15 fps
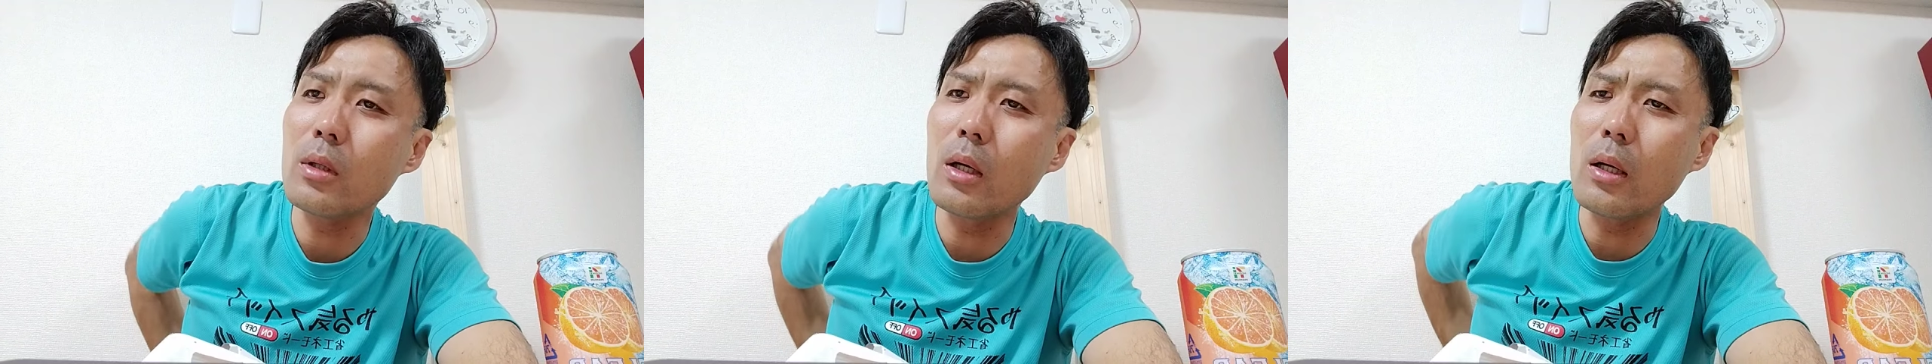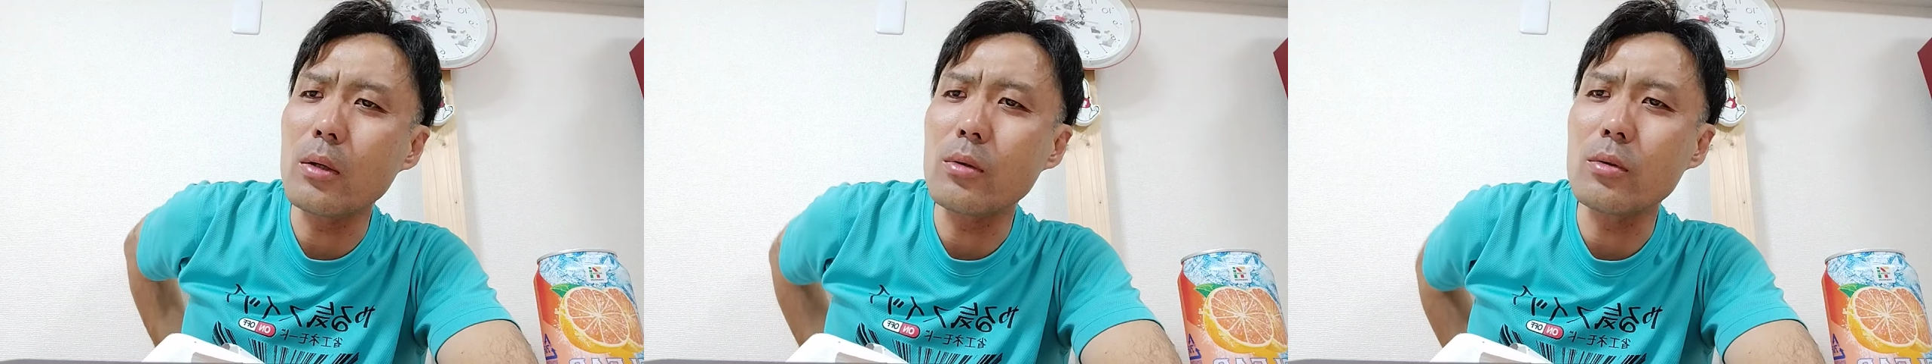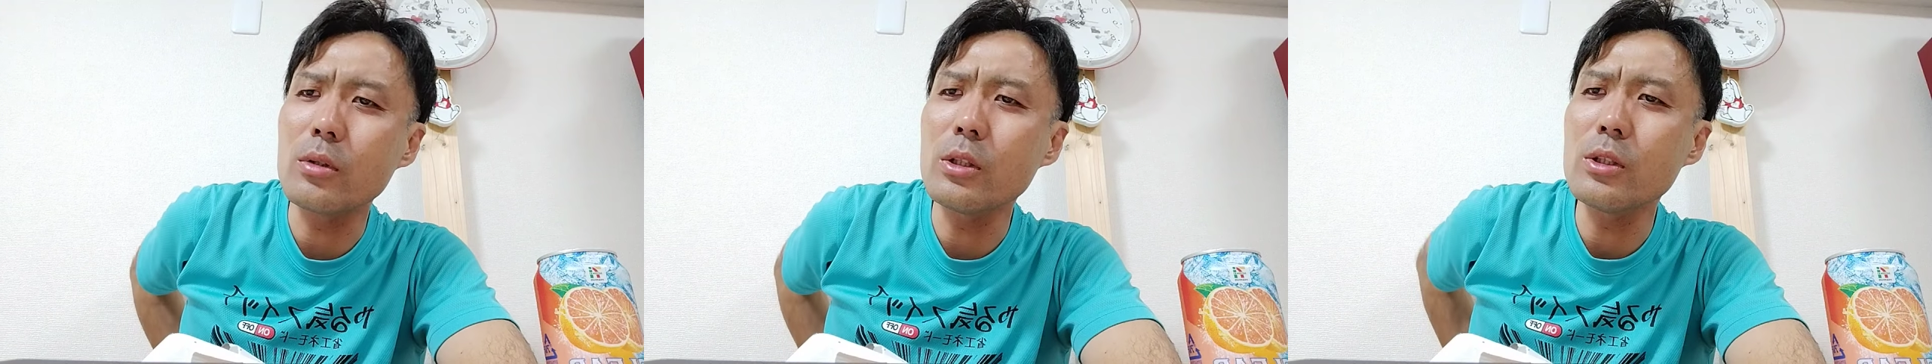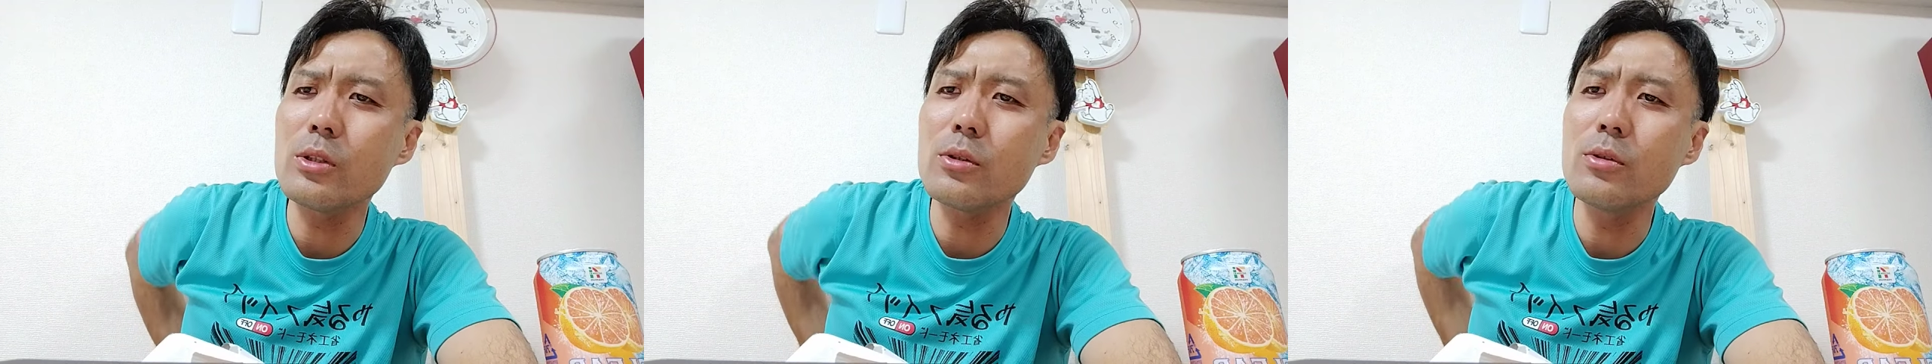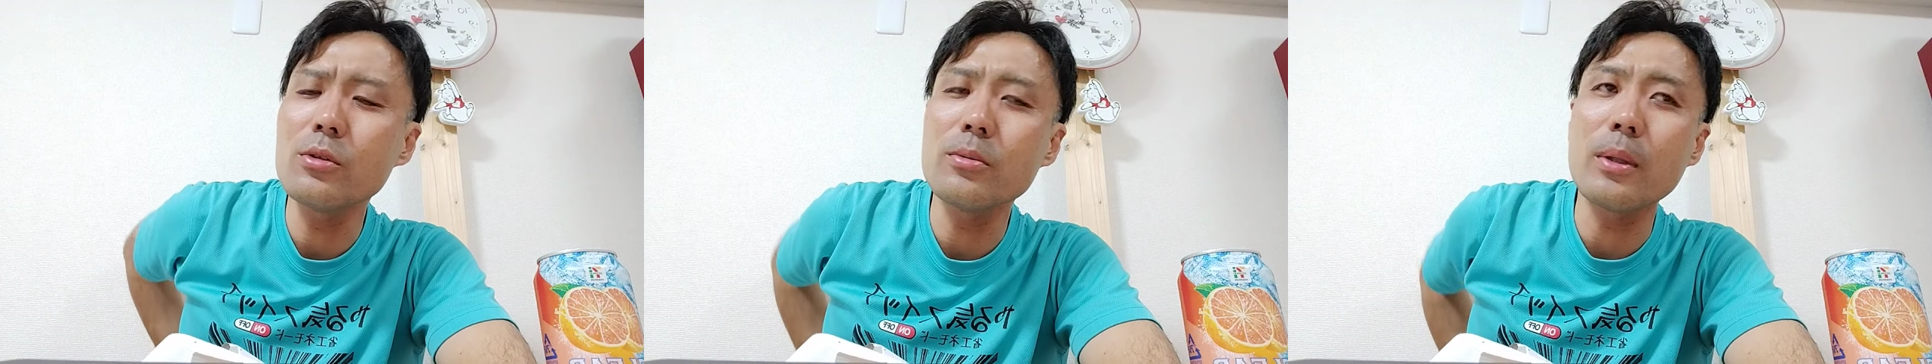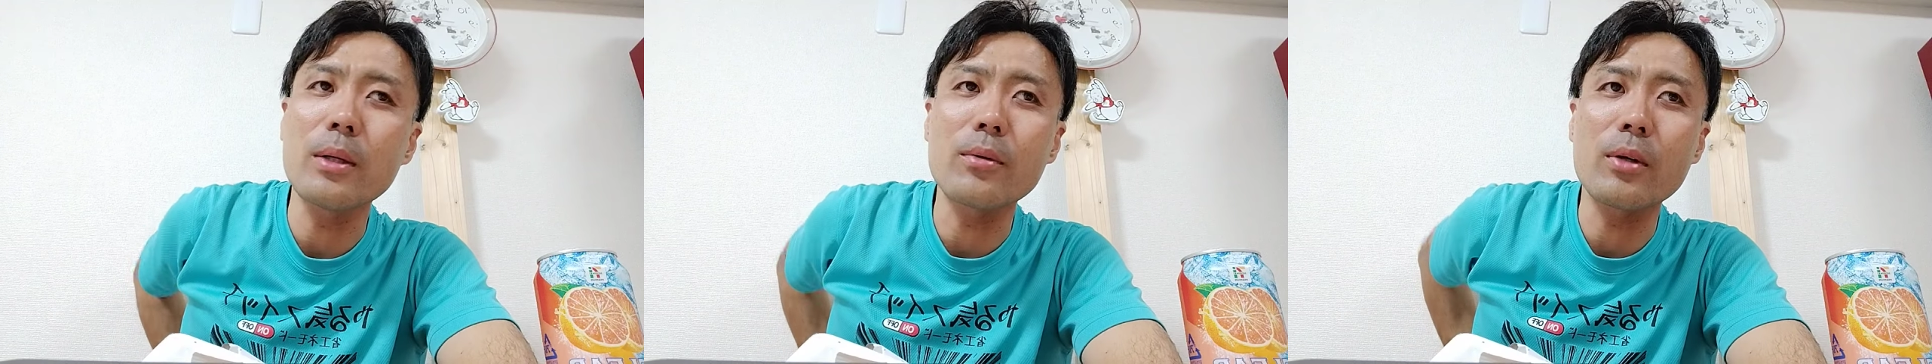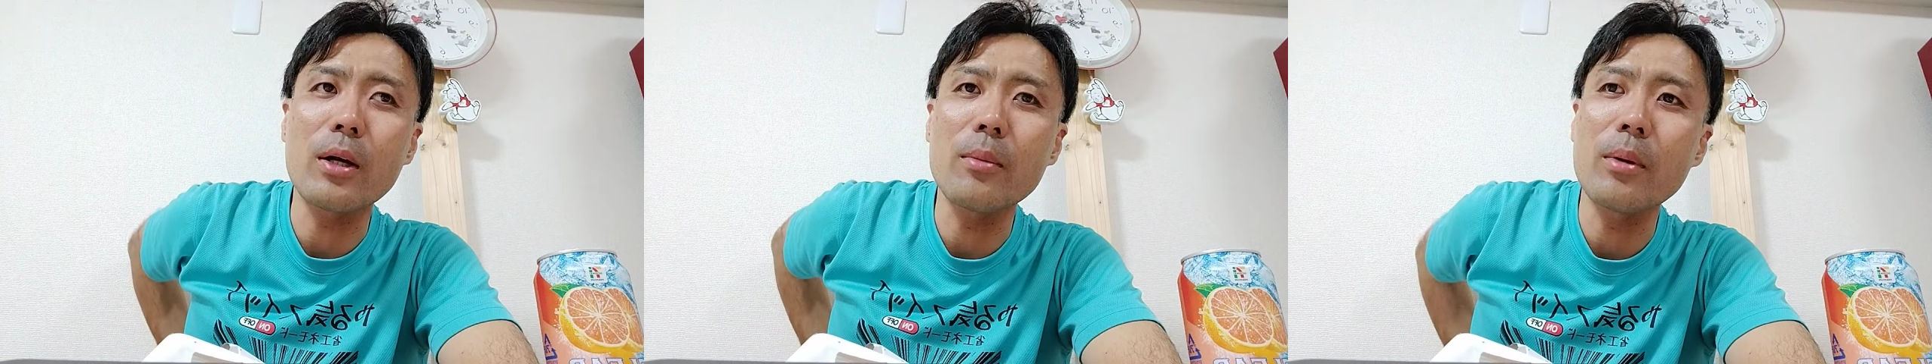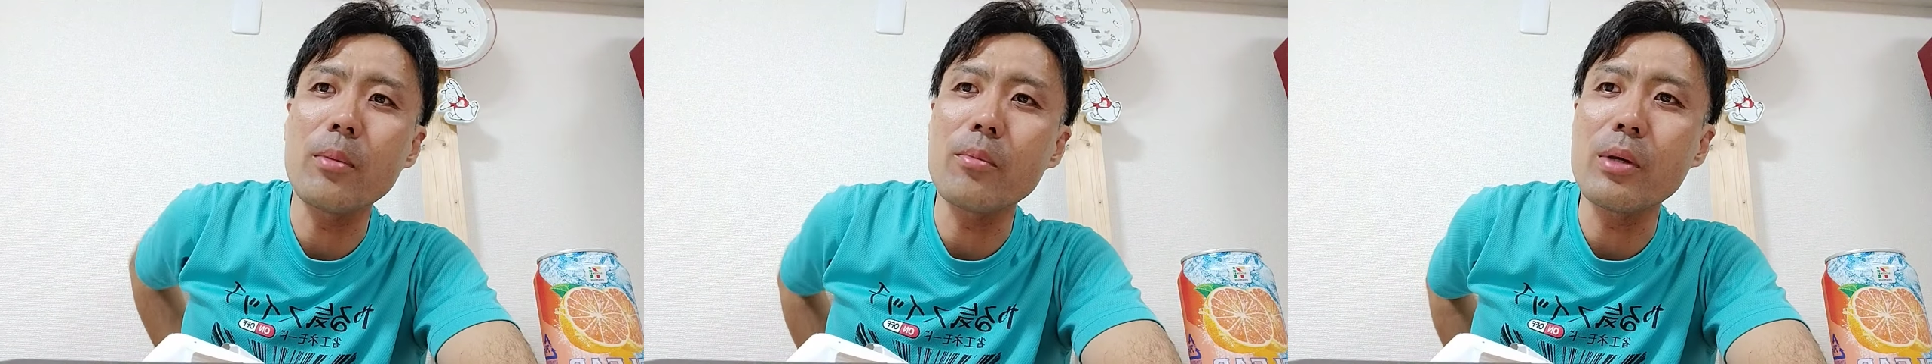あの一瞬ウーバーの画面